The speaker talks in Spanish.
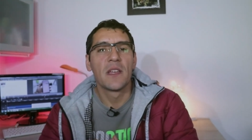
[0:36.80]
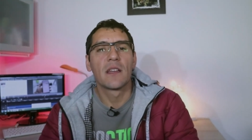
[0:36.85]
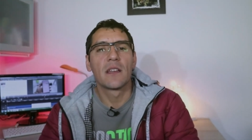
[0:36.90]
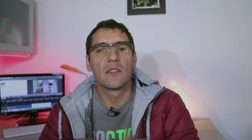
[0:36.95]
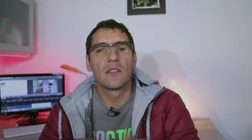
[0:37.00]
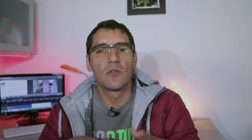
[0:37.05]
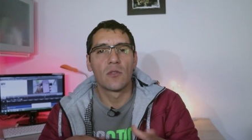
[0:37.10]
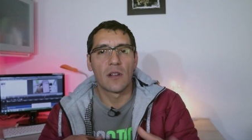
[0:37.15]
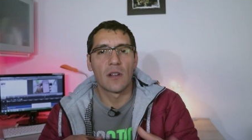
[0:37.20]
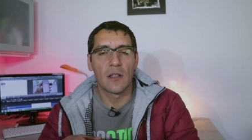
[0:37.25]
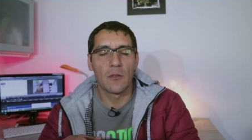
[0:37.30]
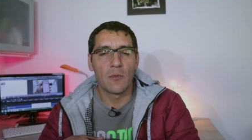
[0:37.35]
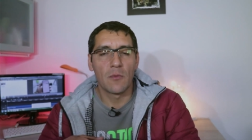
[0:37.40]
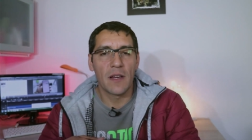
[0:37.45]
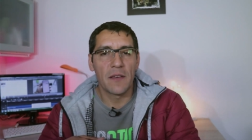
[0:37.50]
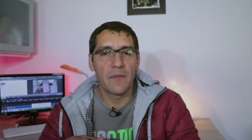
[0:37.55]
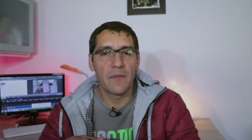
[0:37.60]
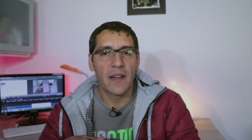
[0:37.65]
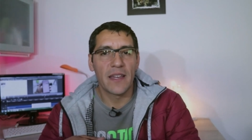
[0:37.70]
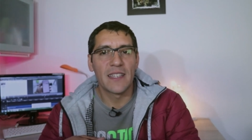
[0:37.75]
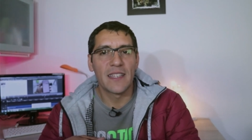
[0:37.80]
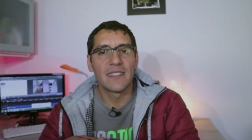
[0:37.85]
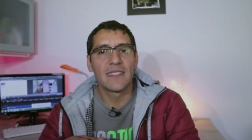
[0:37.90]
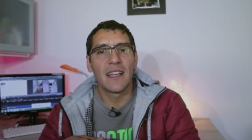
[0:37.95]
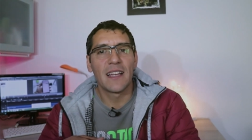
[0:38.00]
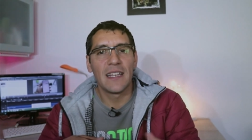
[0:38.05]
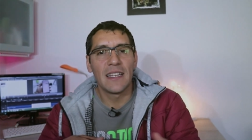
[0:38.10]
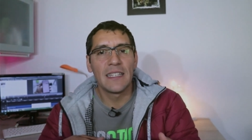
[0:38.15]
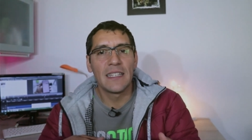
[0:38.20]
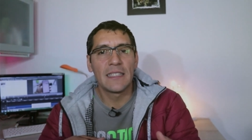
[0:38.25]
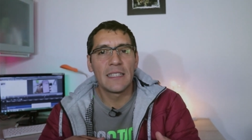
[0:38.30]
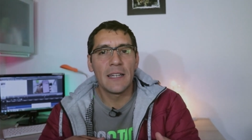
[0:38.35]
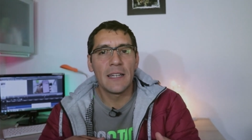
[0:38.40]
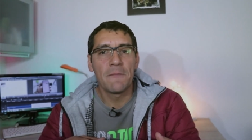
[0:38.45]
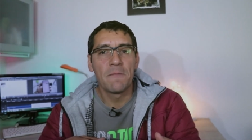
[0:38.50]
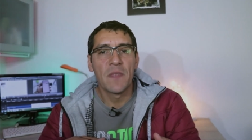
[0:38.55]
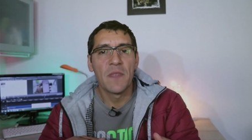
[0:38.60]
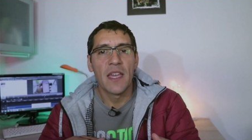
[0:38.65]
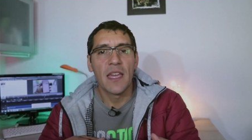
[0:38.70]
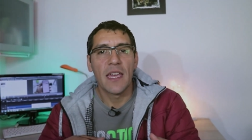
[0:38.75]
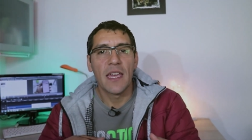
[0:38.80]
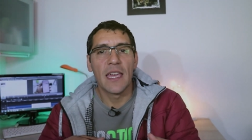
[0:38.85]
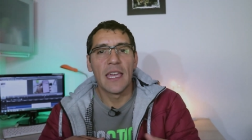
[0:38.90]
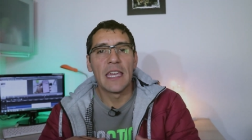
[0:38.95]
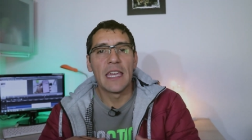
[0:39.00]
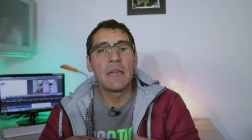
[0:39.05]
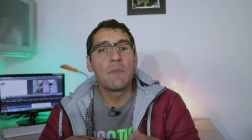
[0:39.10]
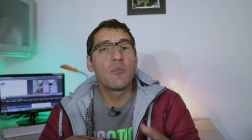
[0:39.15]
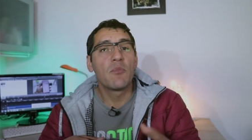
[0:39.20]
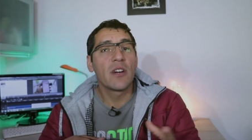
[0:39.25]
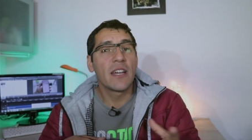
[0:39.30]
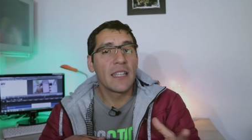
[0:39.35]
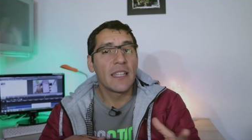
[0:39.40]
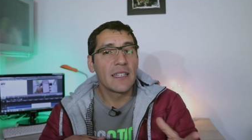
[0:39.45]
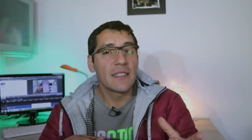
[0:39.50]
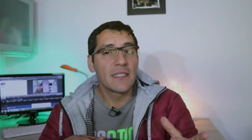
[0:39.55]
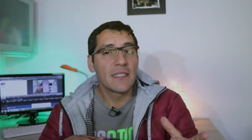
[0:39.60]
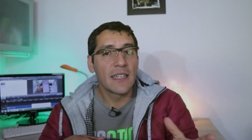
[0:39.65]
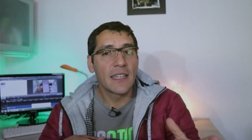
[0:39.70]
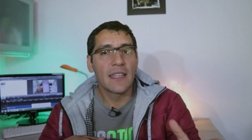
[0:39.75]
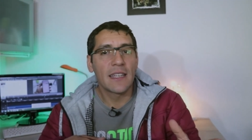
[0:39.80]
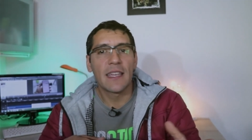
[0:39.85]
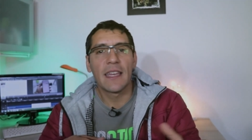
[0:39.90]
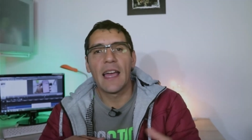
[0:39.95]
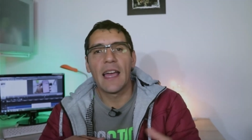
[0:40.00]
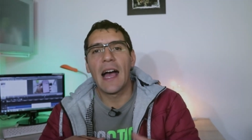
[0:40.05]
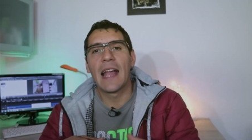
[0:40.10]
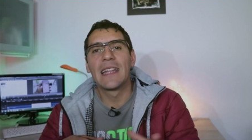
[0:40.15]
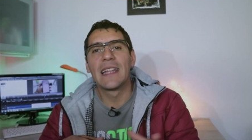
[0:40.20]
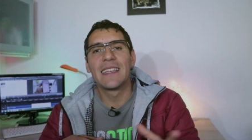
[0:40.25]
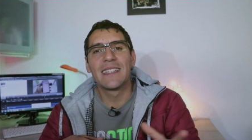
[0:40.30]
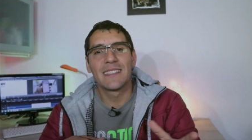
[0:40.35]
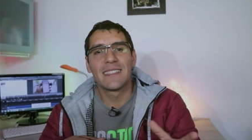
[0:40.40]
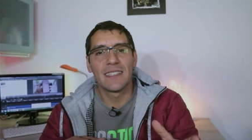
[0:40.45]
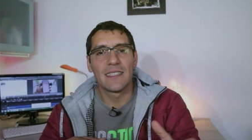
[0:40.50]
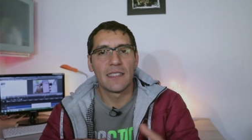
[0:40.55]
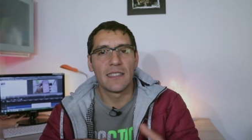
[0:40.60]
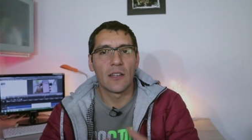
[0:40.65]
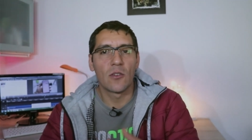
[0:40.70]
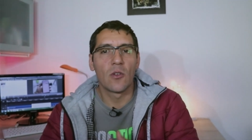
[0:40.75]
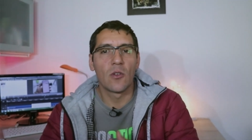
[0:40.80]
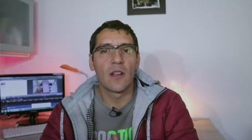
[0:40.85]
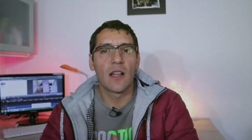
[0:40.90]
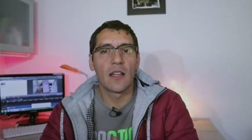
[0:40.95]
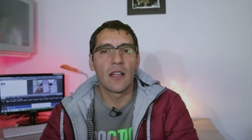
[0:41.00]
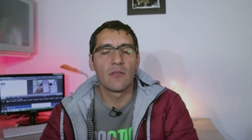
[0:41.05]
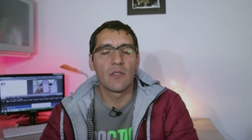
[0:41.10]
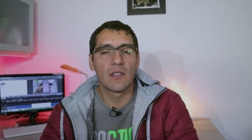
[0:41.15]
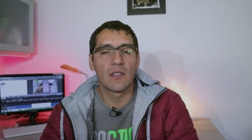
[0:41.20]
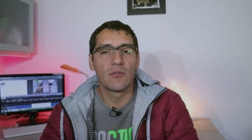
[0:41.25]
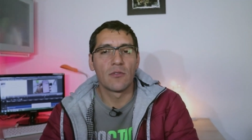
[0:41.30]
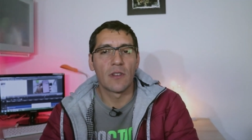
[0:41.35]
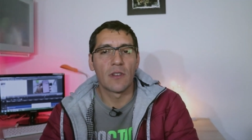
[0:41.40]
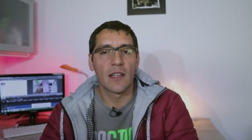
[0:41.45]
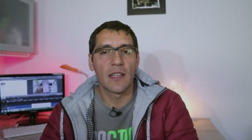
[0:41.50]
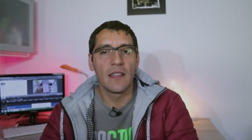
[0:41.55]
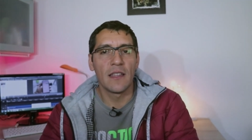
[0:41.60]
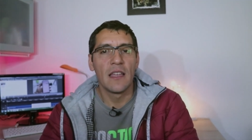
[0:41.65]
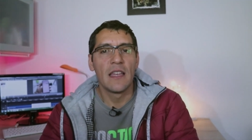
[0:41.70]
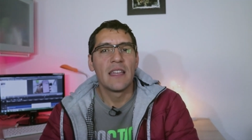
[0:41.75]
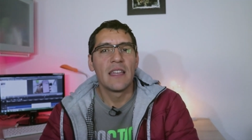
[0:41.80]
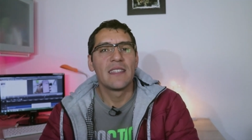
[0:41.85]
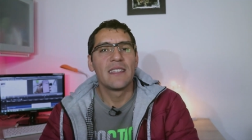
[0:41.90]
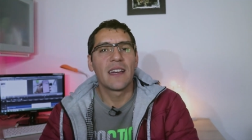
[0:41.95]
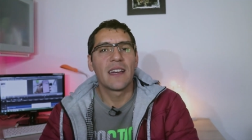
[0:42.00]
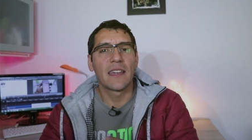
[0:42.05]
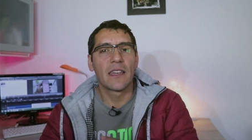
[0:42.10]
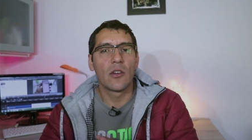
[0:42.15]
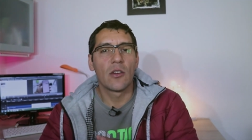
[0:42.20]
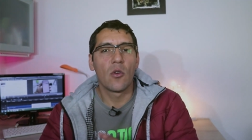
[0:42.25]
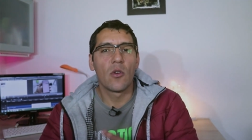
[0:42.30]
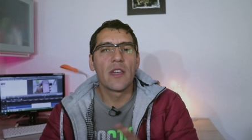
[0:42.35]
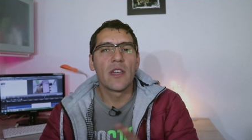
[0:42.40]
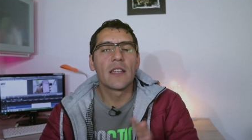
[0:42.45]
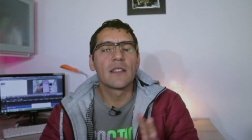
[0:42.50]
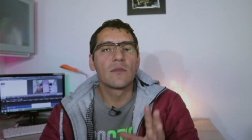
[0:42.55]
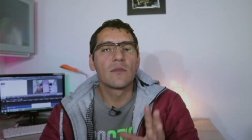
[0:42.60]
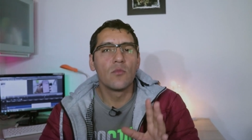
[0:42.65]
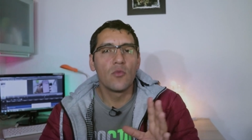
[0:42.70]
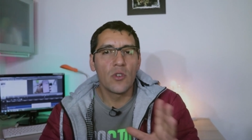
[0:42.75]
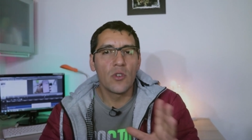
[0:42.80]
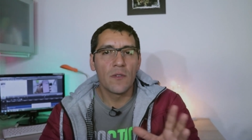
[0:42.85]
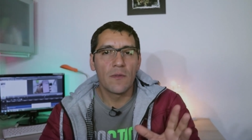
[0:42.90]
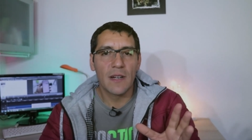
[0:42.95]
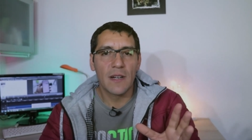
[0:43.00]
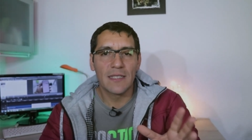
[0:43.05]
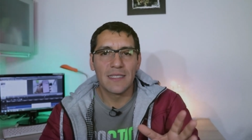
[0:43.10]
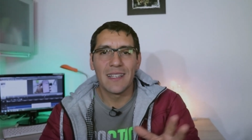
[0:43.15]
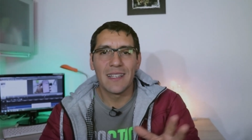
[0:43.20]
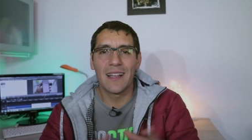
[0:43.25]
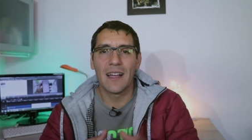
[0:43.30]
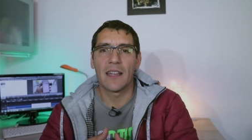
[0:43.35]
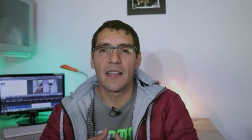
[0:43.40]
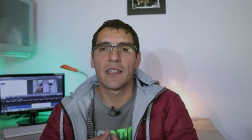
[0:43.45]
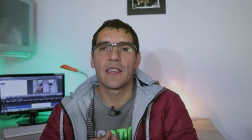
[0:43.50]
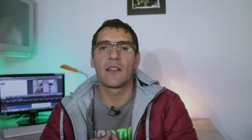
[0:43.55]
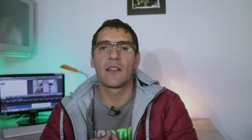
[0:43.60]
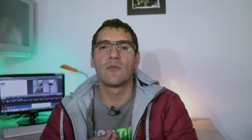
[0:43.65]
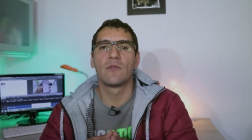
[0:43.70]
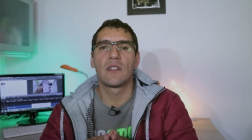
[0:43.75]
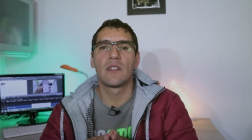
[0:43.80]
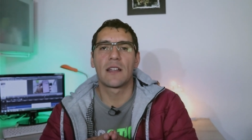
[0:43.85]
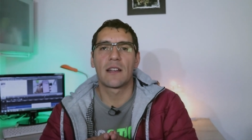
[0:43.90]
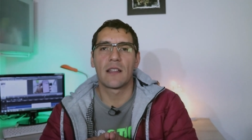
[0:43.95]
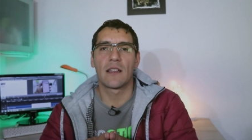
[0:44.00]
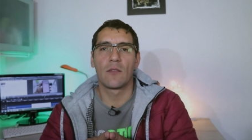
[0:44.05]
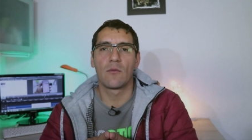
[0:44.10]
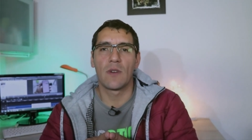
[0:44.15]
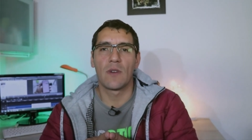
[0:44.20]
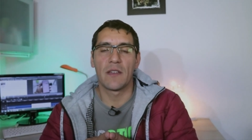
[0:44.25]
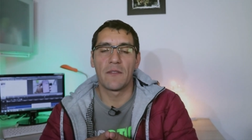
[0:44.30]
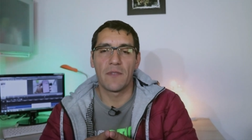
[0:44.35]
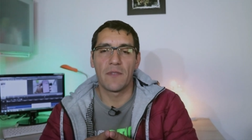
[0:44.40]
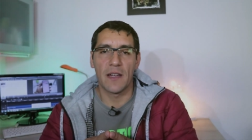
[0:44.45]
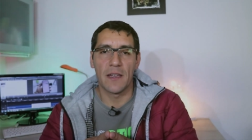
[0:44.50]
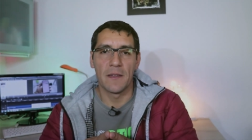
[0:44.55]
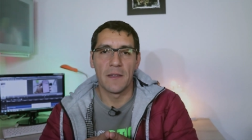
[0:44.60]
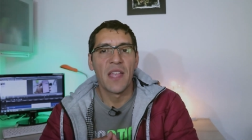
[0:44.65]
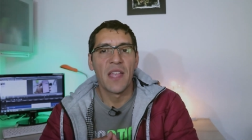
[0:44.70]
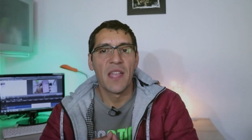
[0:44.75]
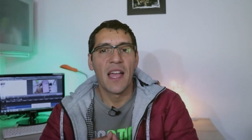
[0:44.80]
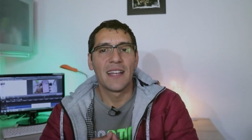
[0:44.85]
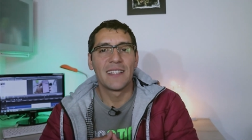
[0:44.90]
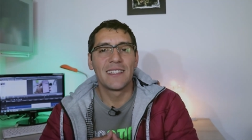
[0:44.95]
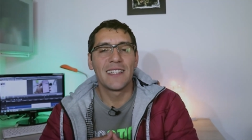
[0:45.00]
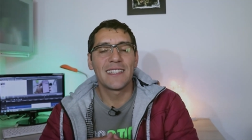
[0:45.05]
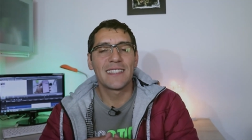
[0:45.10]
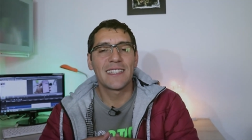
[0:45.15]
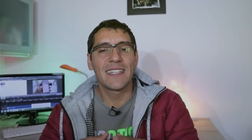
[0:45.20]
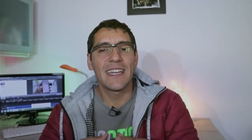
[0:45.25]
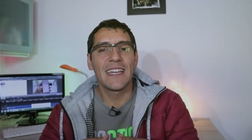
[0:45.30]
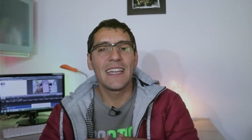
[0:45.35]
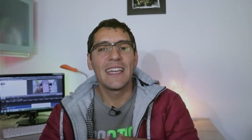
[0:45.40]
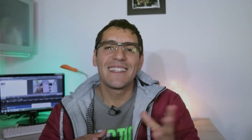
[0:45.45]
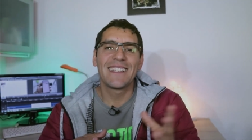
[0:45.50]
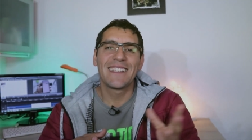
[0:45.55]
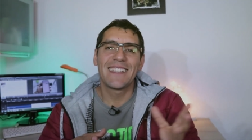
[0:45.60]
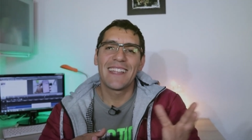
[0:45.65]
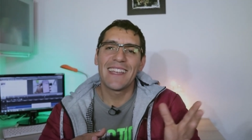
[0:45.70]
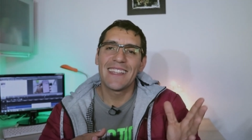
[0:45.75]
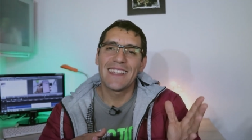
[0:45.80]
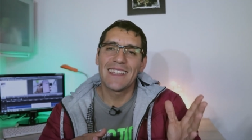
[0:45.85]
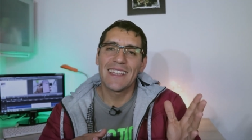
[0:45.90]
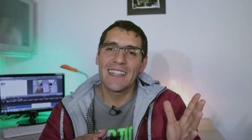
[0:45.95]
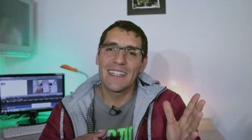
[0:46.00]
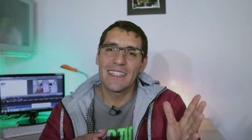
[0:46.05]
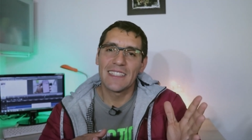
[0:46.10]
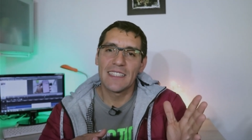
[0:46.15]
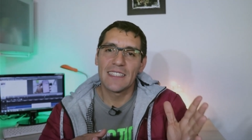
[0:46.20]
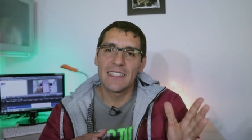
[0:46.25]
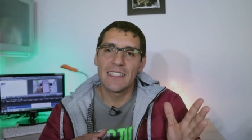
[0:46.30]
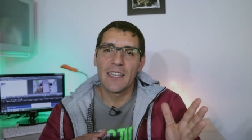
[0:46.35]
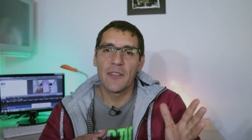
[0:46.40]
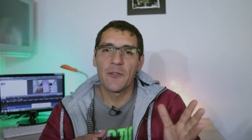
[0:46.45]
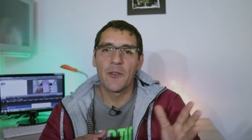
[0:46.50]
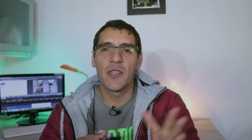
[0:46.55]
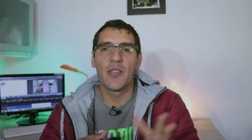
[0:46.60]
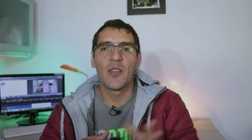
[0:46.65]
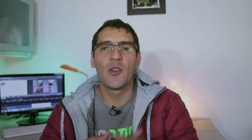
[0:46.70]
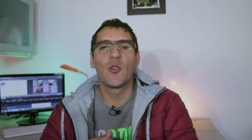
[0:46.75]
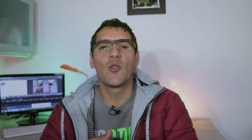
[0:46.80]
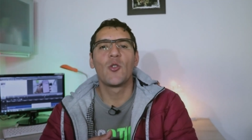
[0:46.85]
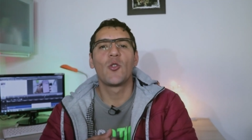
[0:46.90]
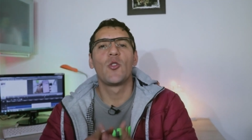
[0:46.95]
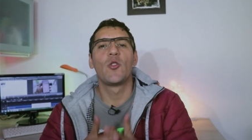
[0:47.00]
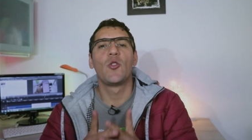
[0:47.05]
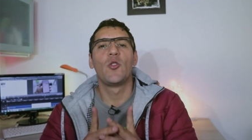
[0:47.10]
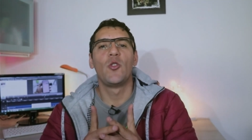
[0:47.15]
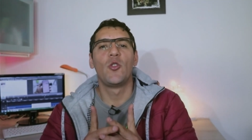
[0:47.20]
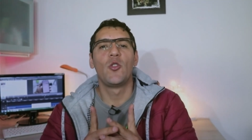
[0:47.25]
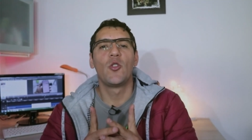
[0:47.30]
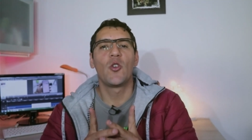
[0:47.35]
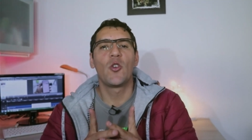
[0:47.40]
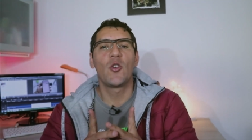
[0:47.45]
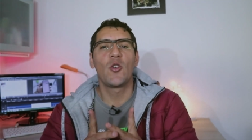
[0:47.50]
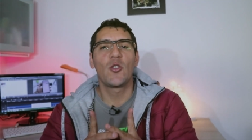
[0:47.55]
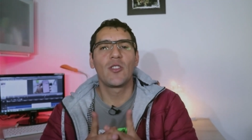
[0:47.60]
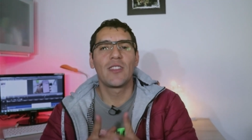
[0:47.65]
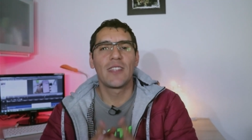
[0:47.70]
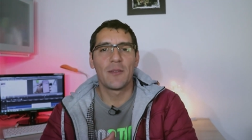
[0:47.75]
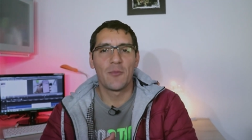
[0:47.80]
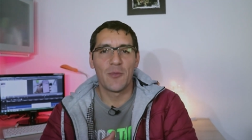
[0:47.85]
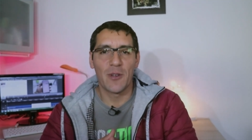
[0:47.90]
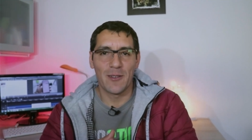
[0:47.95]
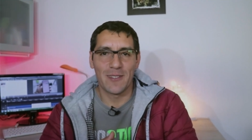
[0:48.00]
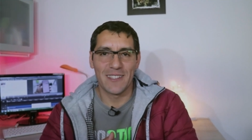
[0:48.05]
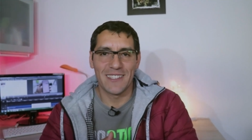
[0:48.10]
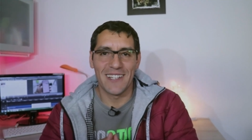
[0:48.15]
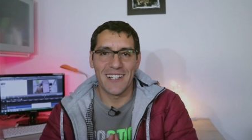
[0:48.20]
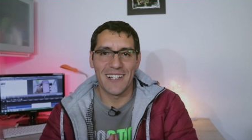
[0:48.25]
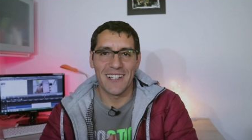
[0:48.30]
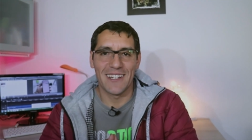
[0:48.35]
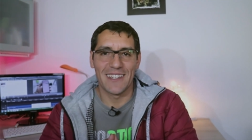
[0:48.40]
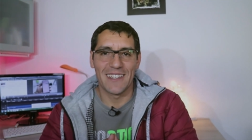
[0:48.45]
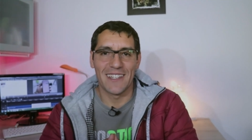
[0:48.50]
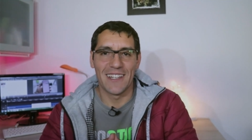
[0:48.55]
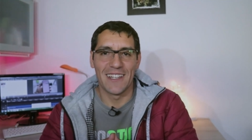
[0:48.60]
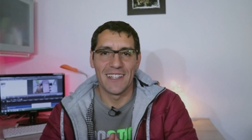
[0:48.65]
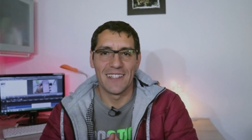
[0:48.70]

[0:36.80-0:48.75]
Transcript: que su red wifi está lenta eh, y puede ser que alguien se esté colgando a su red, ya que hoy es muy fácil hackear una red wifi. Así es que si te interesa este video, no te muevas del canal.